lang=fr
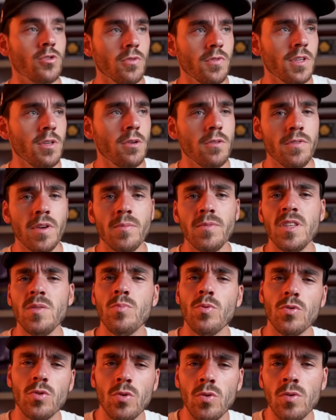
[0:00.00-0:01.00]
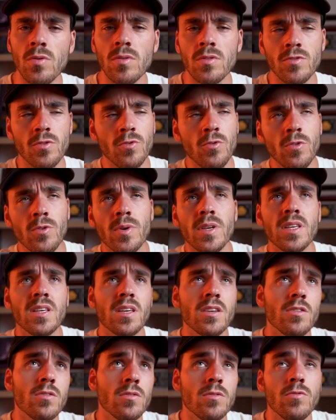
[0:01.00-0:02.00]
voilà, je trouve qu'il en fait un petit peu trop, euh, surtout quand il
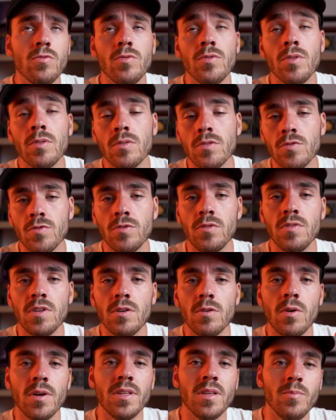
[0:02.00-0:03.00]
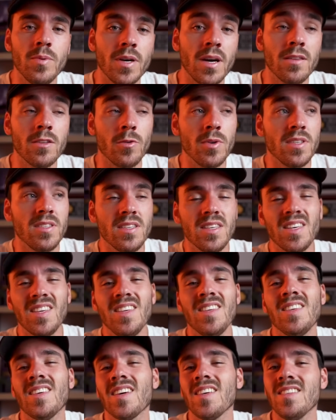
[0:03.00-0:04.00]
crie euh, tout le temps « Je veux devenir le roi des pirates », quand il,
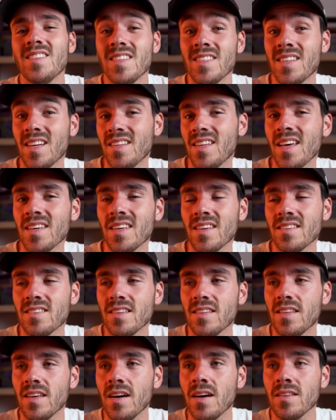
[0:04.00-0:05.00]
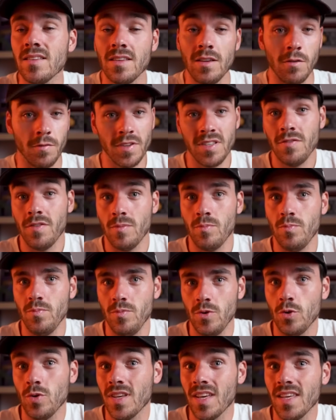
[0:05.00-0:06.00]
il, crie ses attaques, etc. Et en fait, il fait
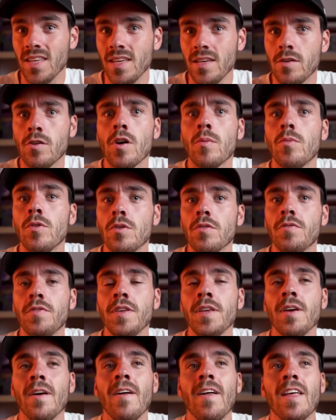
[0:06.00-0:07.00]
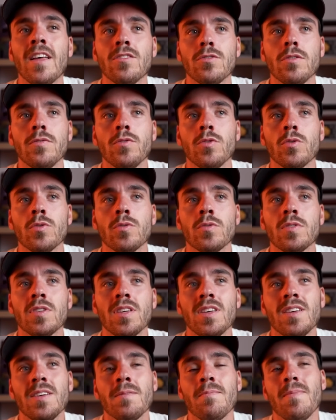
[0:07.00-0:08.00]
que crier comme Luffy, sauf que
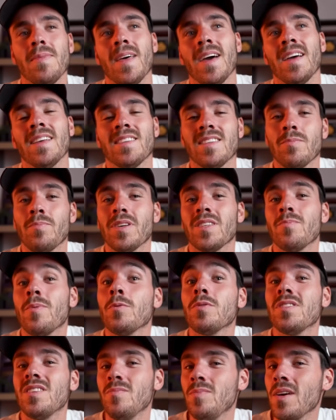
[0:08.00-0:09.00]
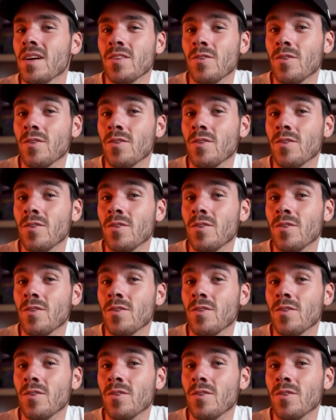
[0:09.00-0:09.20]
ah, ça passe pas aussi